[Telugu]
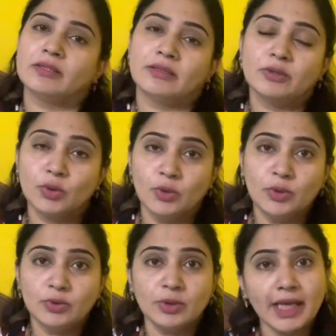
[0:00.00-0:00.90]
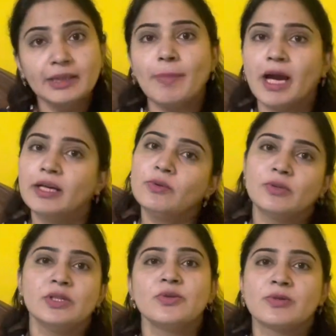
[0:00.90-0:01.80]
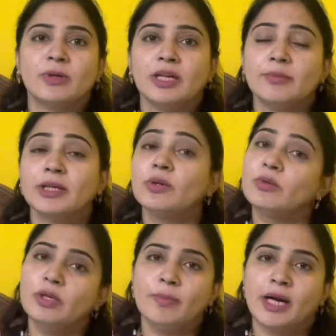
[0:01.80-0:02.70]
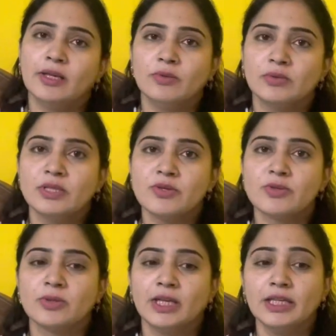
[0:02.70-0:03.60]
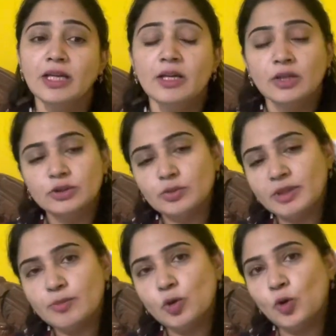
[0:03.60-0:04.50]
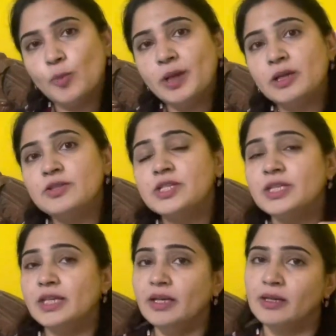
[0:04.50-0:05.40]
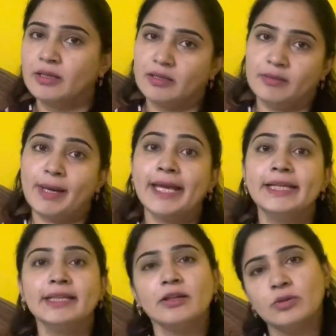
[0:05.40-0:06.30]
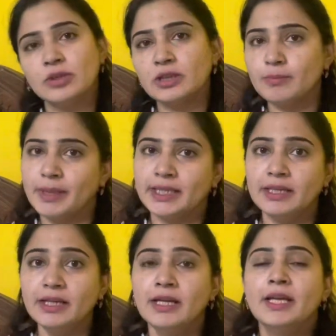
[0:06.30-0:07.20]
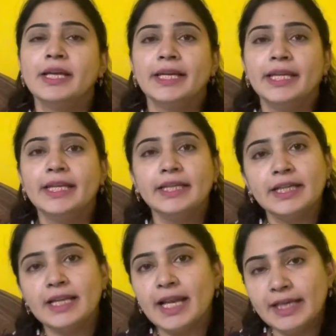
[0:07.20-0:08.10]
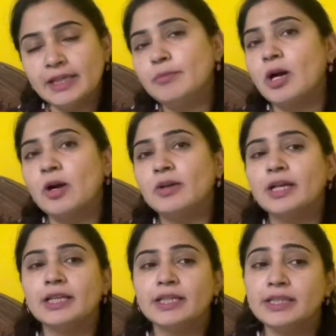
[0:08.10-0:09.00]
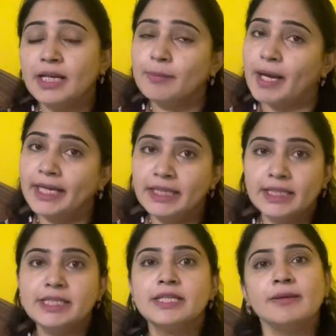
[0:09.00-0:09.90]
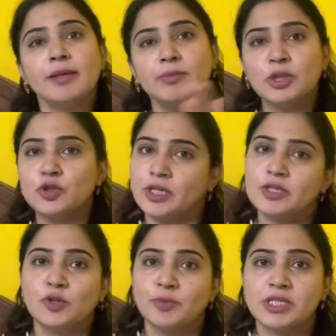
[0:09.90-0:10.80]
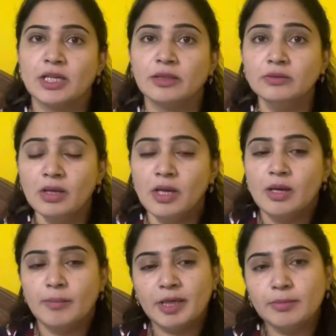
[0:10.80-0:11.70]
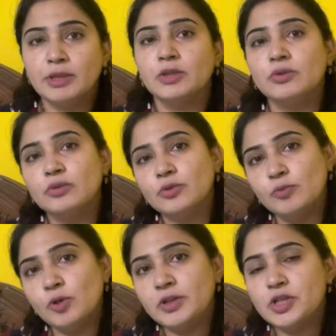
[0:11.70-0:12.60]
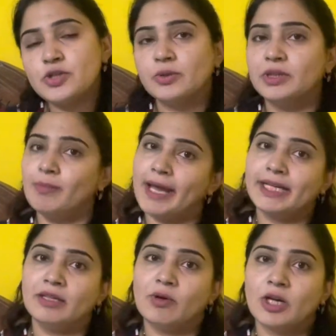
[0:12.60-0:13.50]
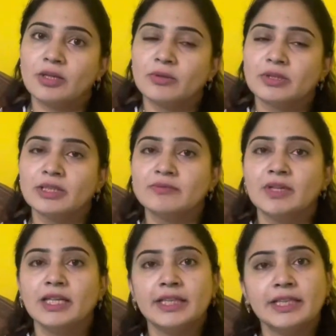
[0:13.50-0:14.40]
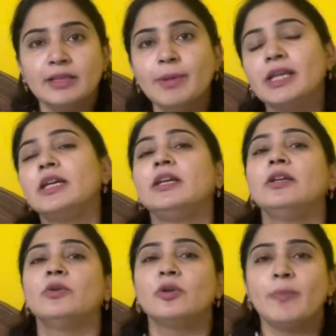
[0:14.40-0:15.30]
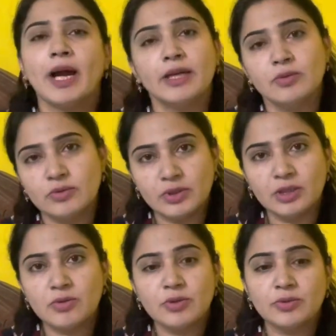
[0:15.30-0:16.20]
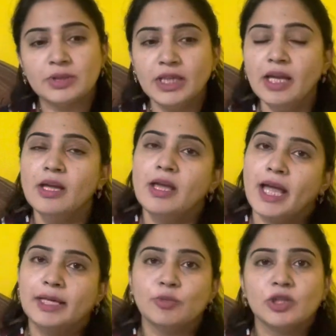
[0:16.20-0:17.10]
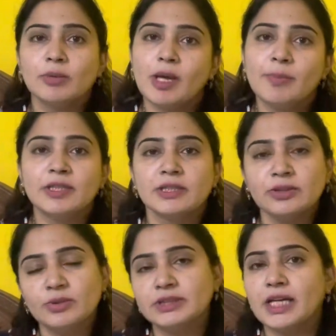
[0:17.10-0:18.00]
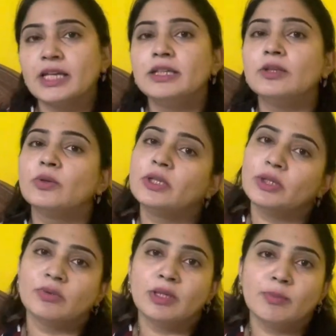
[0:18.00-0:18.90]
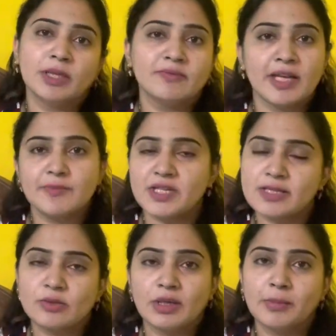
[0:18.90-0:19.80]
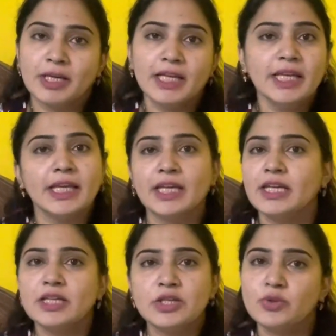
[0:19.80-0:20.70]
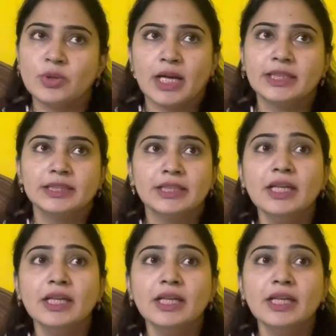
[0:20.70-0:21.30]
డోర్ ఉందో అది పాడవకుండా చూసుకోవాలన్నమాట వుడ్ పాడవకుండా చూసుకోవాలి సో మనం లోపల నుంచి బయటికి కొట్టడం బెటర్ నేనేంటంటే లైటింగ్ బాగుండాలి అని నేను బయట నుంచి నేను మీకు చేసి చూపించాను బట్ మీరు రూమ్లో నించోని బయటికి వాటర్ కొట్టడం వల్ల ఏంటంటే మనకి డోర్ పాడవకుండా ఉంటుంది అండ్ మొత్తం అయిపోయిన తర్వాత ఒకసారి డోర్ని కూడా మనం వైప్ చేసుకున్నామంటే ఇంకే ఇష్యూ రాదండి